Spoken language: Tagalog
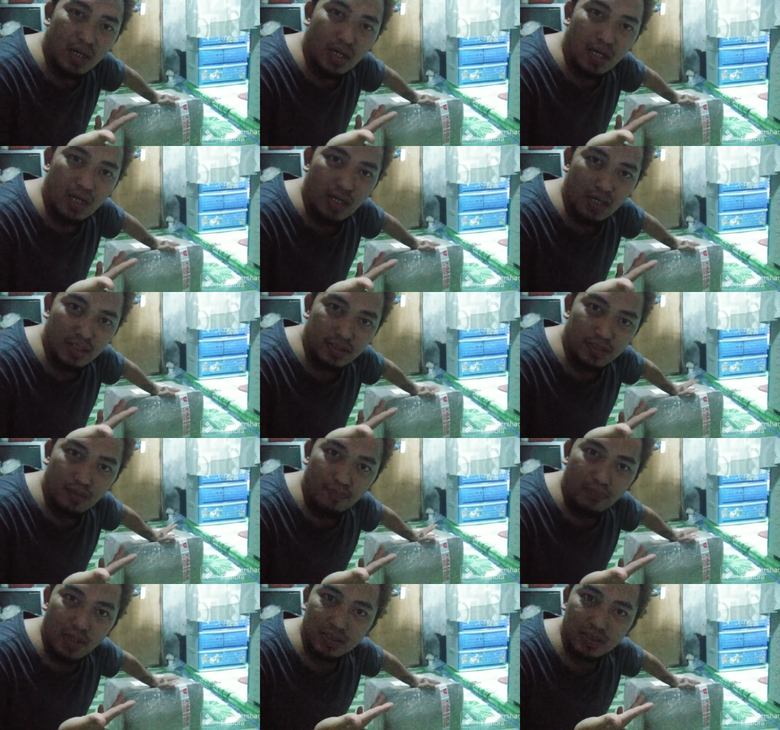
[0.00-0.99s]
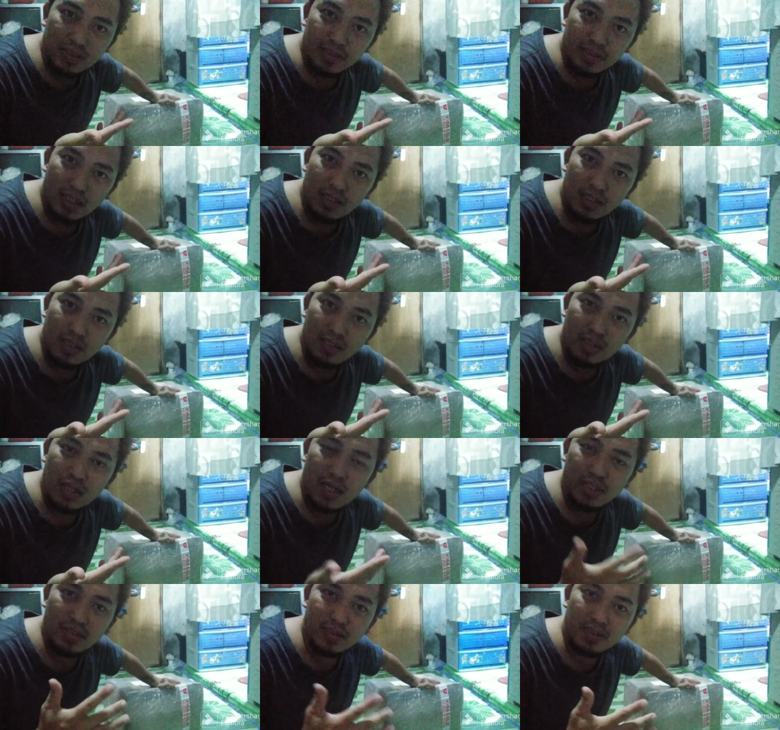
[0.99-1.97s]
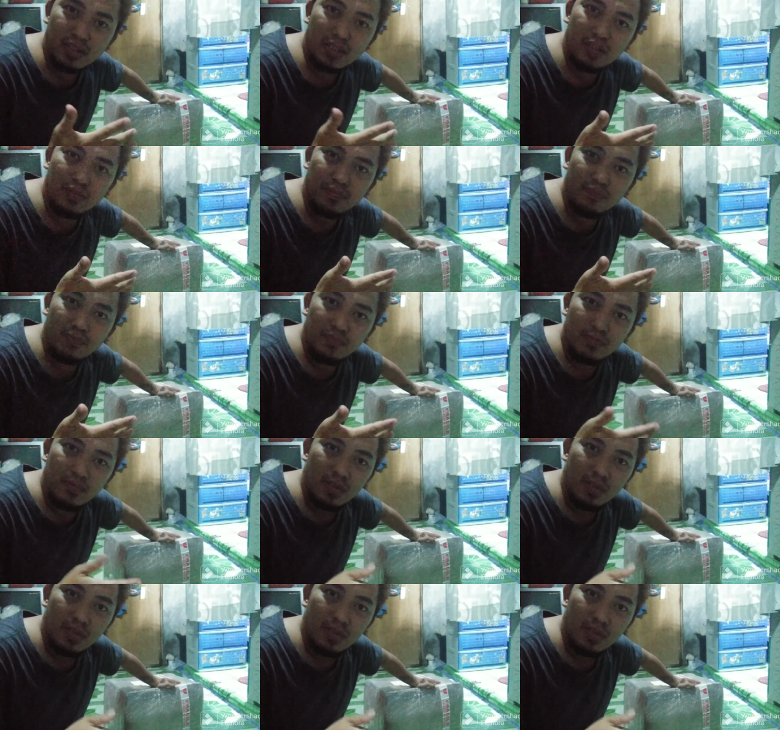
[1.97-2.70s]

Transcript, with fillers: Uh, isang box ng ice cream